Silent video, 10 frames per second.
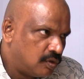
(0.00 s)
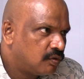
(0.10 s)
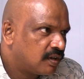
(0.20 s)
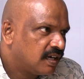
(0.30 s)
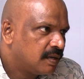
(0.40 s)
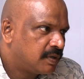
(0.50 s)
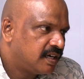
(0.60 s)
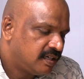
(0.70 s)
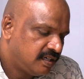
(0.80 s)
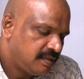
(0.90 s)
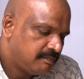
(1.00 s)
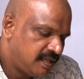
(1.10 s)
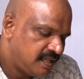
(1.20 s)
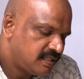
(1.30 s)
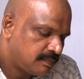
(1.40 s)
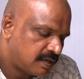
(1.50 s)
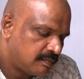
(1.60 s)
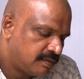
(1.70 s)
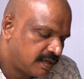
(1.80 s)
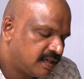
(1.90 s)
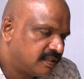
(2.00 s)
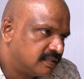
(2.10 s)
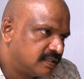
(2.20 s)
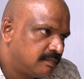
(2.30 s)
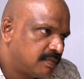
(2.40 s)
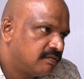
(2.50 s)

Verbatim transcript: ఓవరాల్గా ఇప్పుడు ఏంటంటే మేజర్ ప్రాబ్లం ఎక్కడ తెలుసా